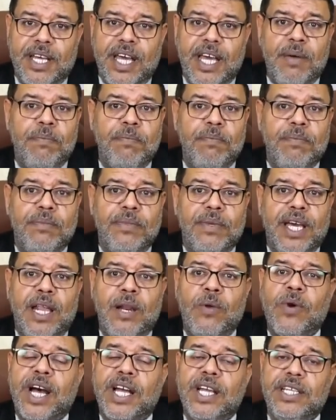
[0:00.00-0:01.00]
ام
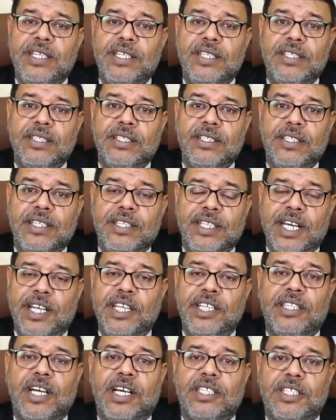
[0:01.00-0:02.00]
الوحي يعني
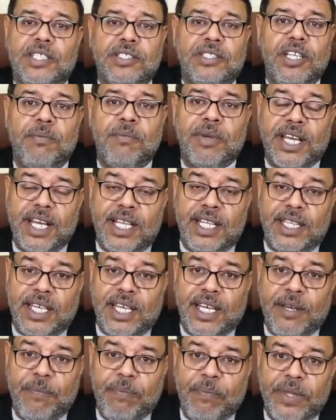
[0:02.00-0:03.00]
انت اخترت المكان
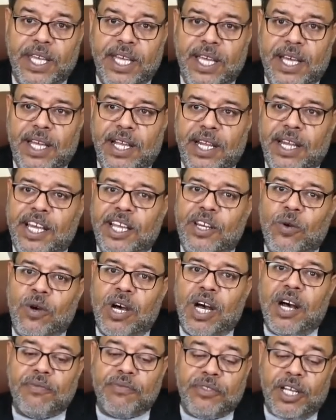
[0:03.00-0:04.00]
ده
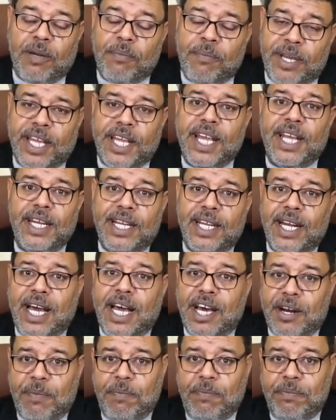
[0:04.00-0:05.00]
لانه افضل مكان
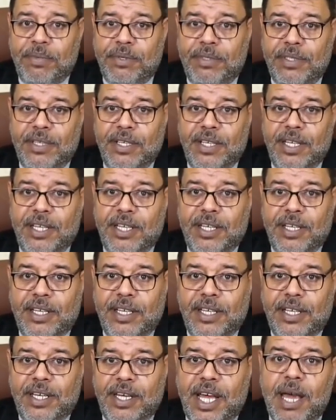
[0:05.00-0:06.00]
للحرب
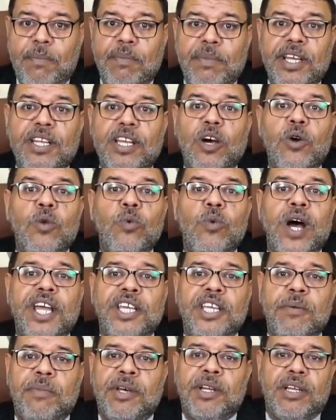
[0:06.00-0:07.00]
ام انه
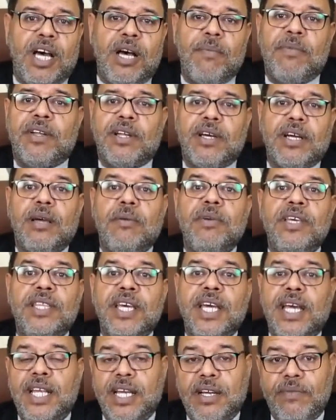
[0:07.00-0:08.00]
الوحي من امرك
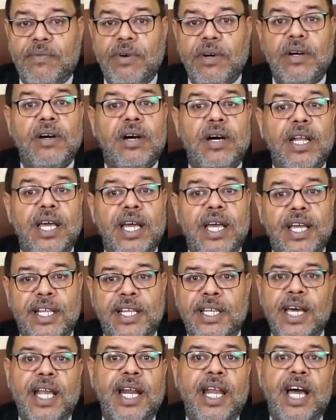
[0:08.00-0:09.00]
بذلك فقال
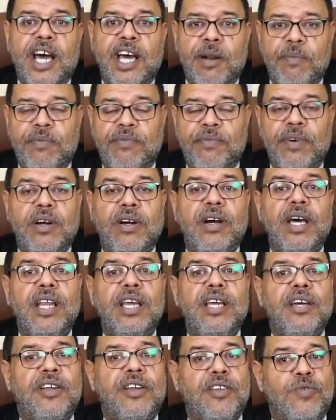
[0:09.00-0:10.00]
انها الحرب فقال
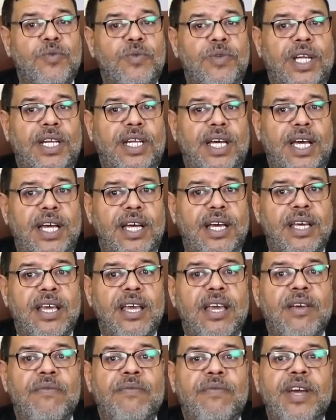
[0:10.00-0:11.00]
يا رسول الله
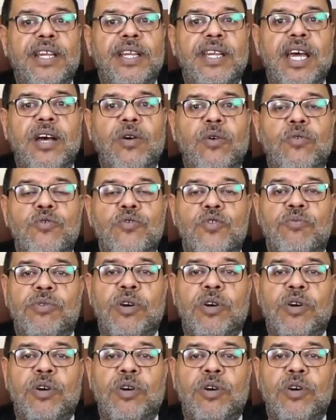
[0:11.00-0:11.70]
فلناخذ